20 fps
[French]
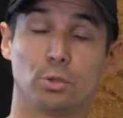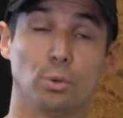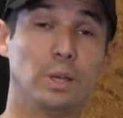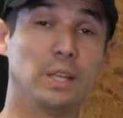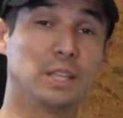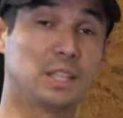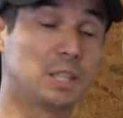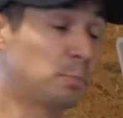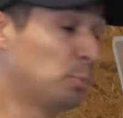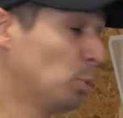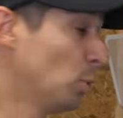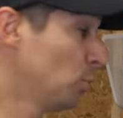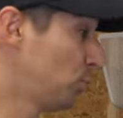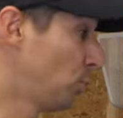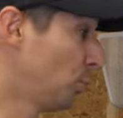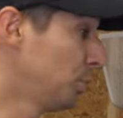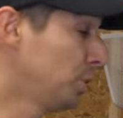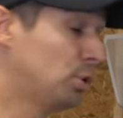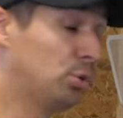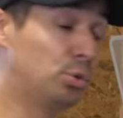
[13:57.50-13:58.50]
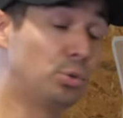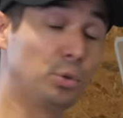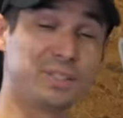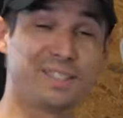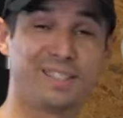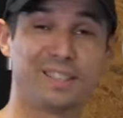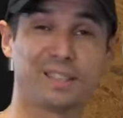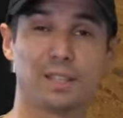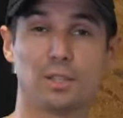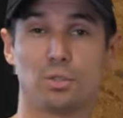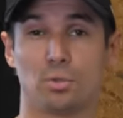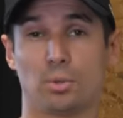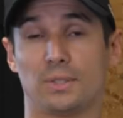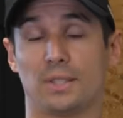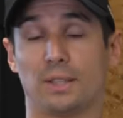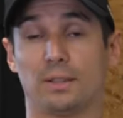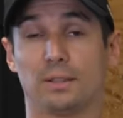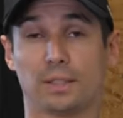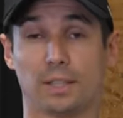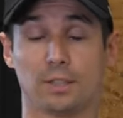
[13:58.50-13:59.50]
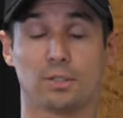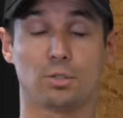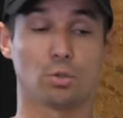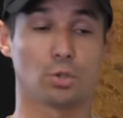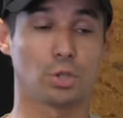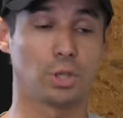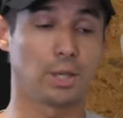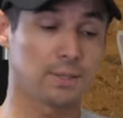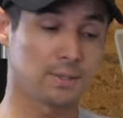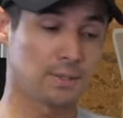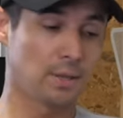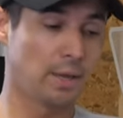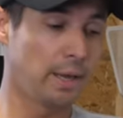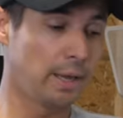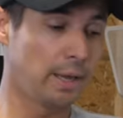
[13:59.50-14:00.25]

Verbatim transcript: de l'équipement fourni de série sur cette 1300 GS